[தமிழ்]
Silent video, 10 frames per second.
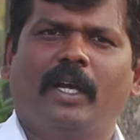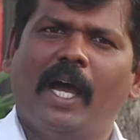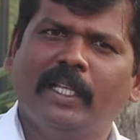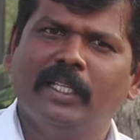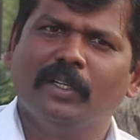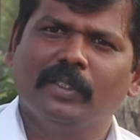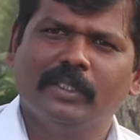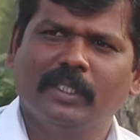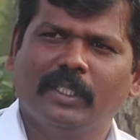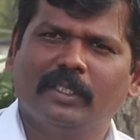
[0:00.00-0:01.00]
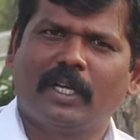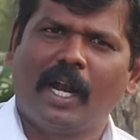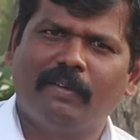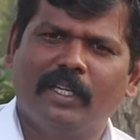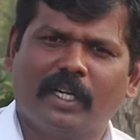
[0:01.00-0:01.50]
காந்தியை வந்து
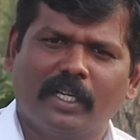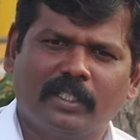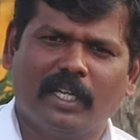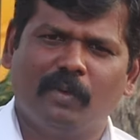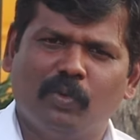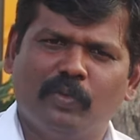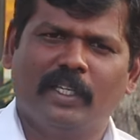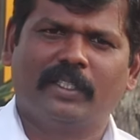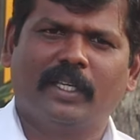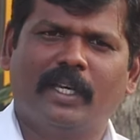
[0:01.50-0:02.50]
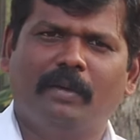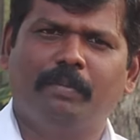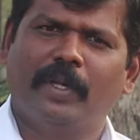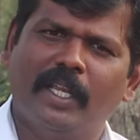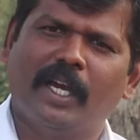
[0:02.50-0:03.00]
திராவிட கருத்தியலை முன்வைத்த
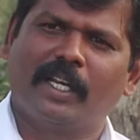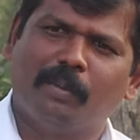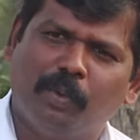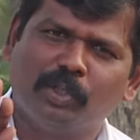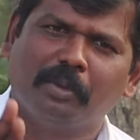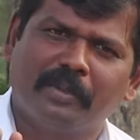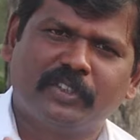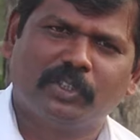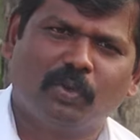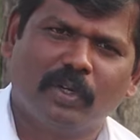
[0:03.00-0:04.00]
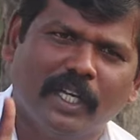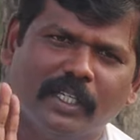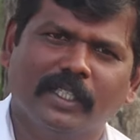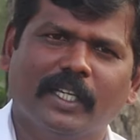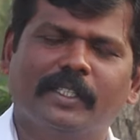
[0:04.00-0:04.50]
பெரியார் எப்போதும் விமர்சித்துக் கொண்டே
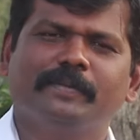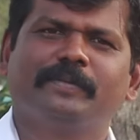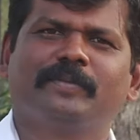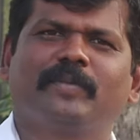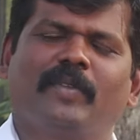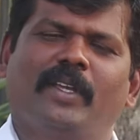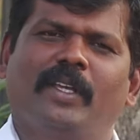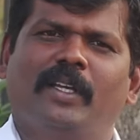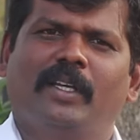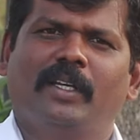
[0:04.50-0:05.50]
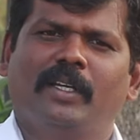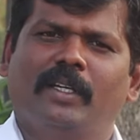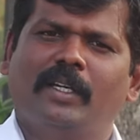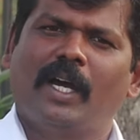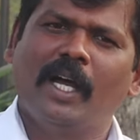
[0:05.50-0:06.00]
இருந்தார்
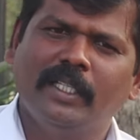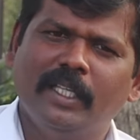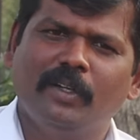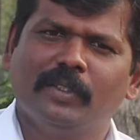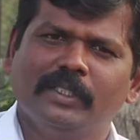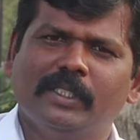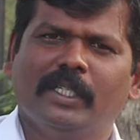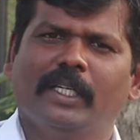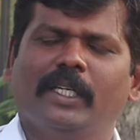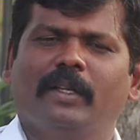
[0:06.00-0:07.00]
காந்தியை வந்து